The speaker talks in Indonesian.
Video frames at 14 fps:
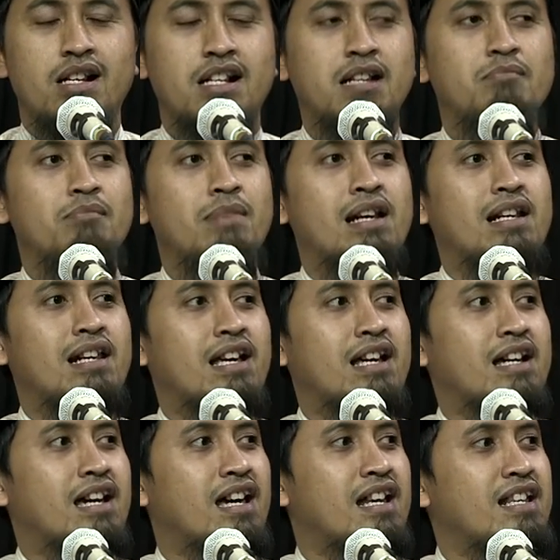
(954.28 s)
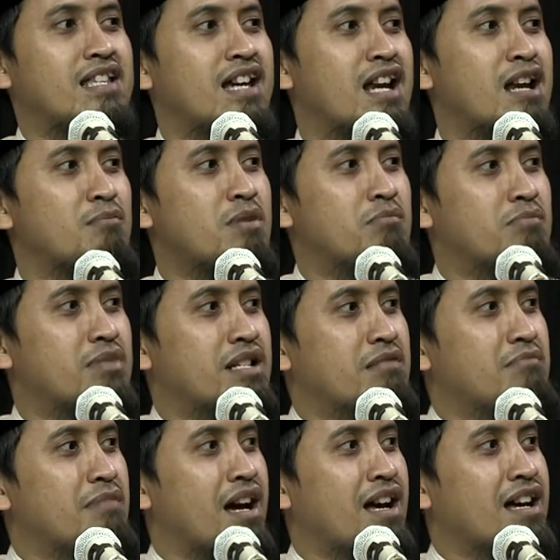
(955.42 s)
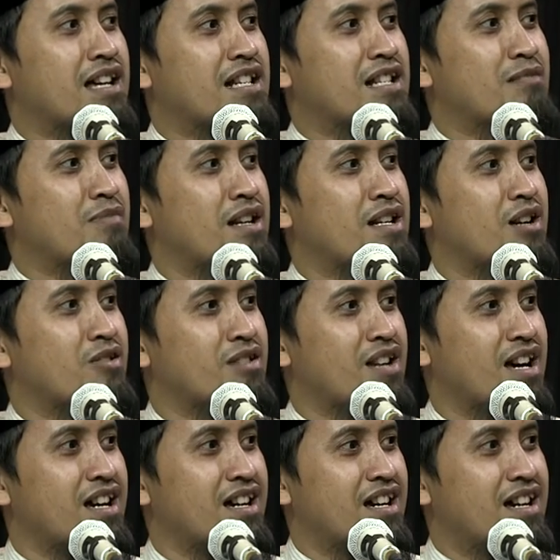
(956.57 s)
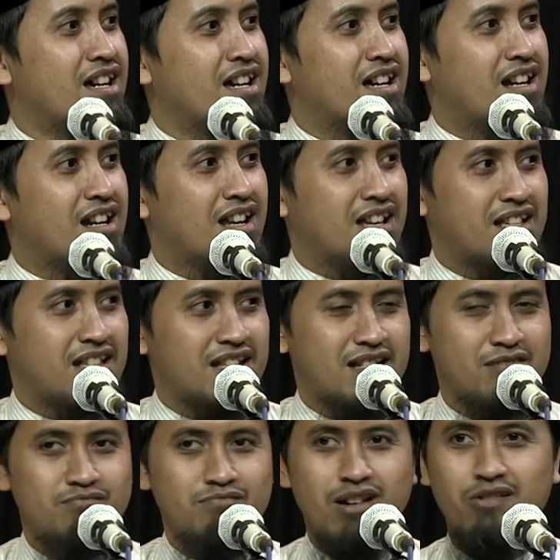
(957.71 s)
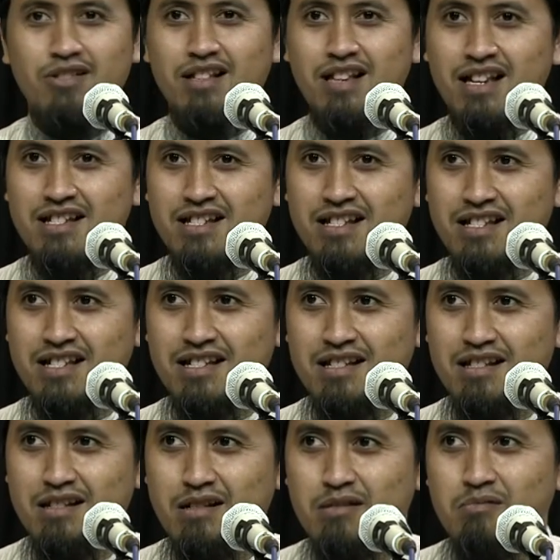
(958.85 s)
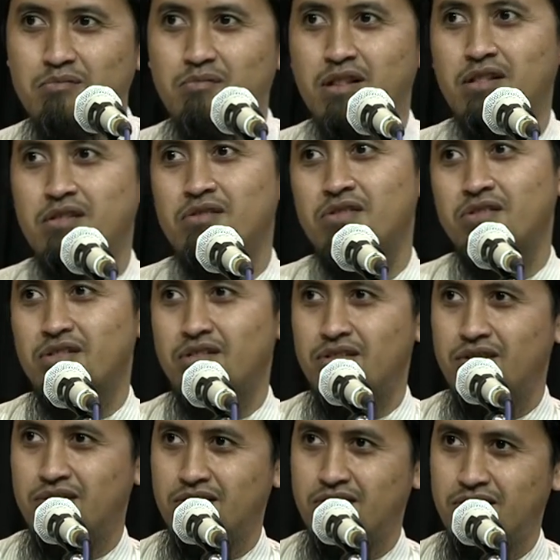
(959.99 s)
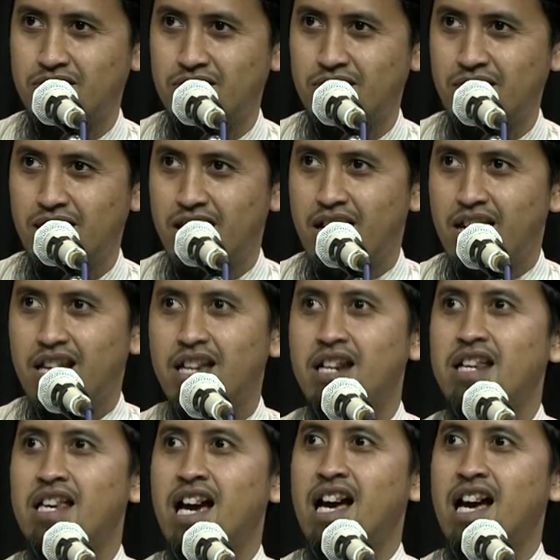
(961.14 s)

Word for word: gemarlah kalian memberi makan kepada orang lain. Bagus nggak ini? Bagus. Ini